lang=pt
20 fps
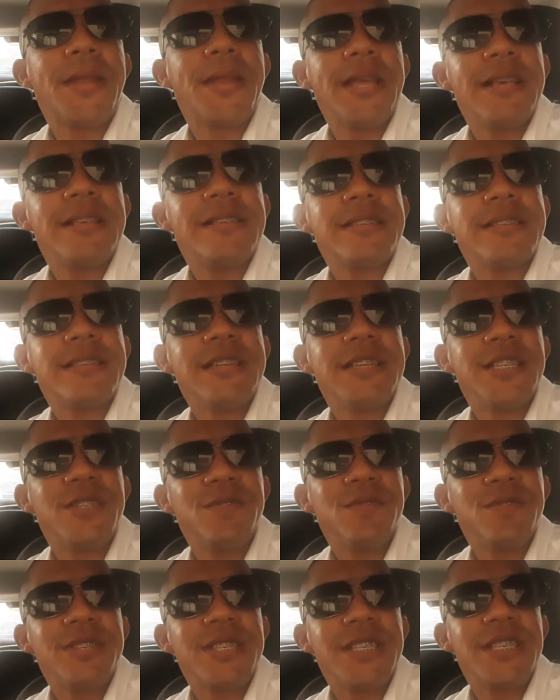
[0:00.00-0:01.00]
presente
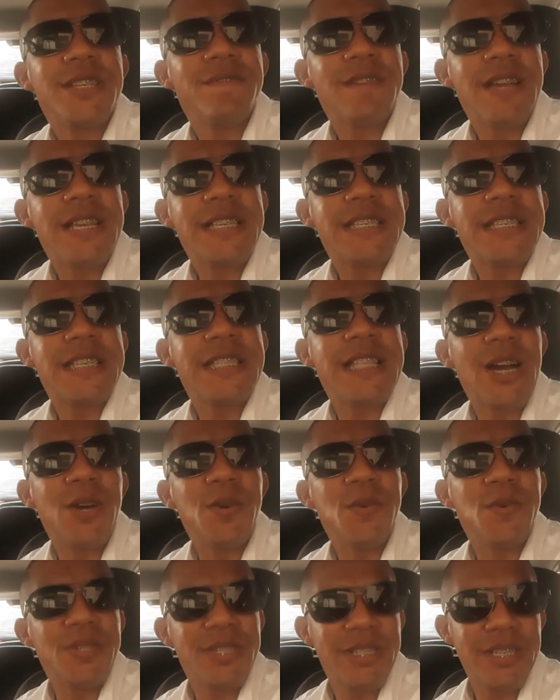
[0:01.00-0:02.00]
você vai se dar
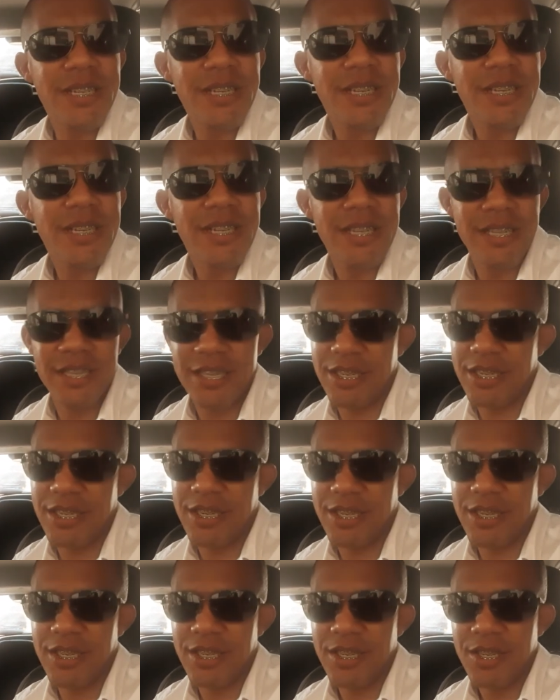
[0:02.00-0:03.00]
hoje?
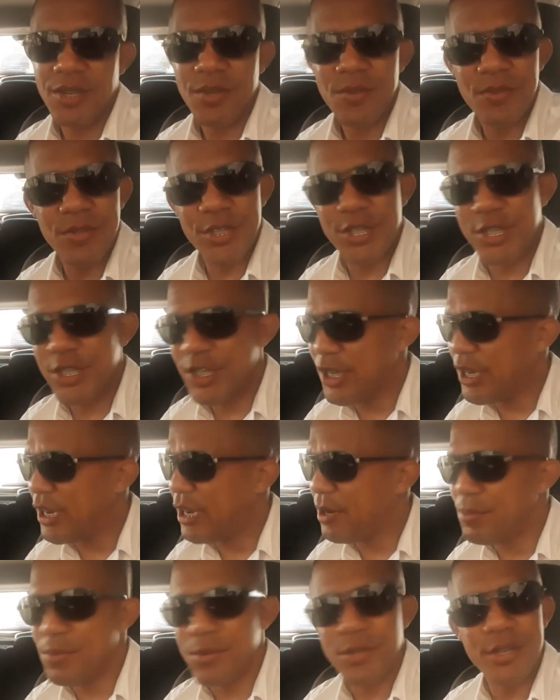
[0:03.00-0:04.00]
Um
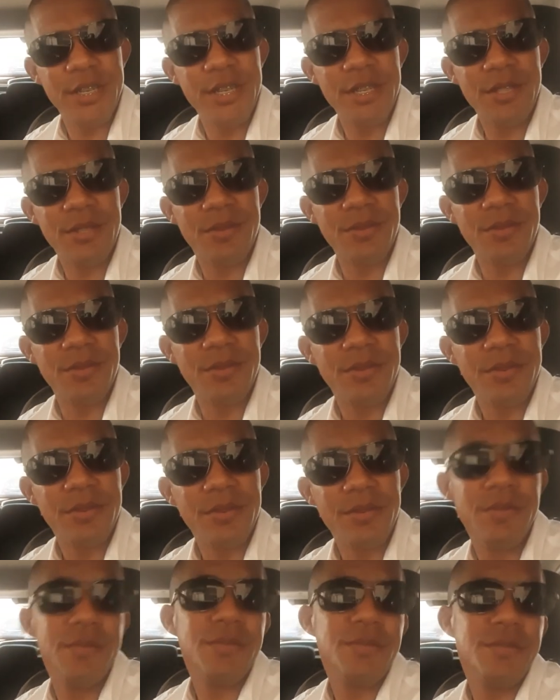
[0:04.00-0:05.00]
dia bonito?
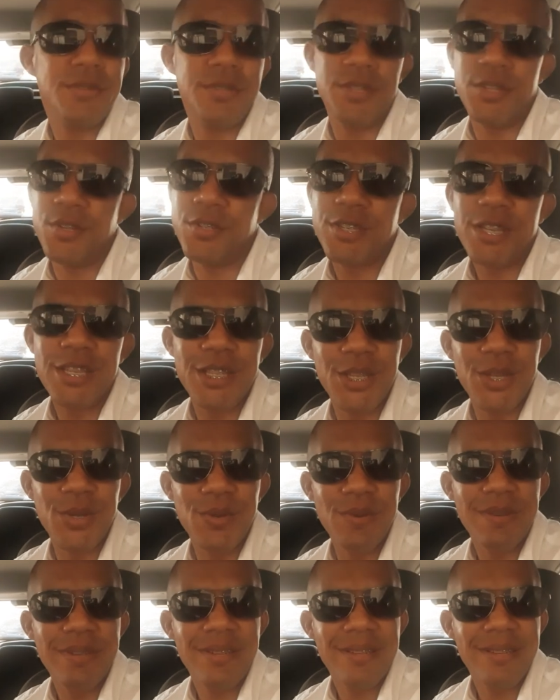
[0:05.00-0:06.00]
Deus já
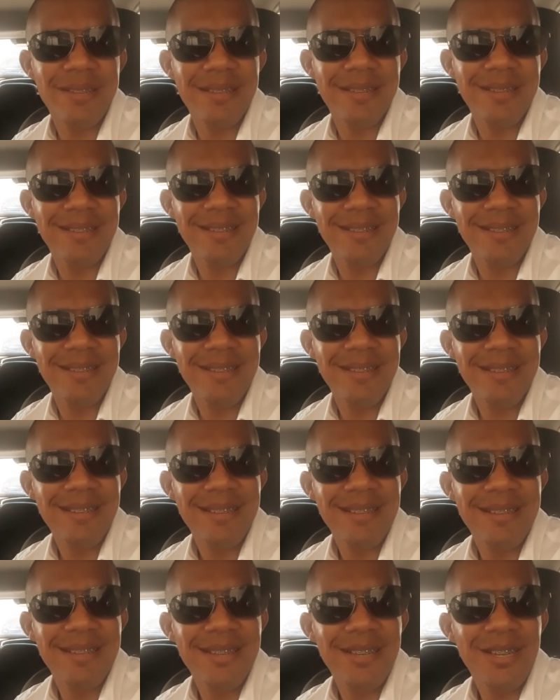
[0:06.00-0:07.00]
deu.
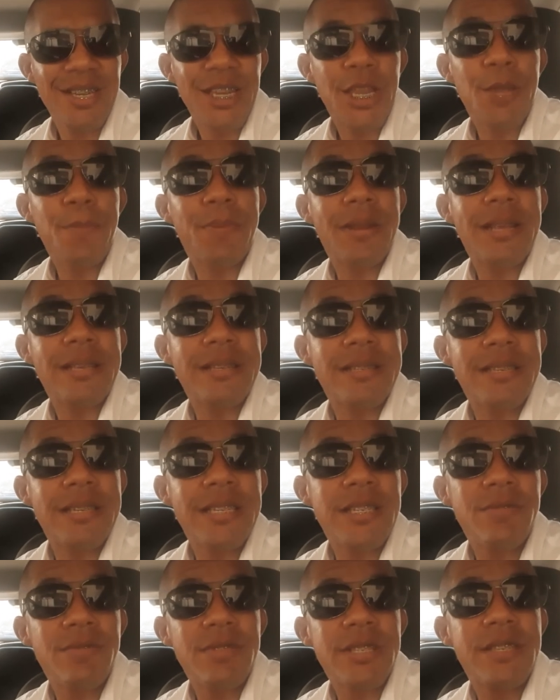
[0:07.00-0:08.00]
Que
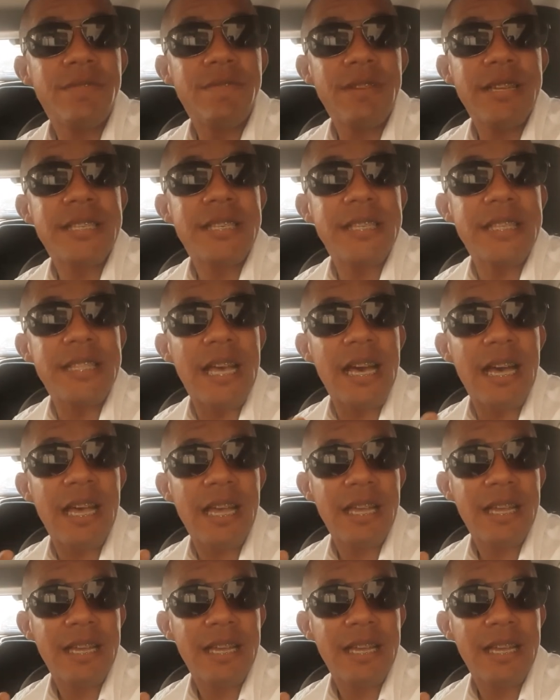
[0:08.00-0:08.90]
presente você vai se dar?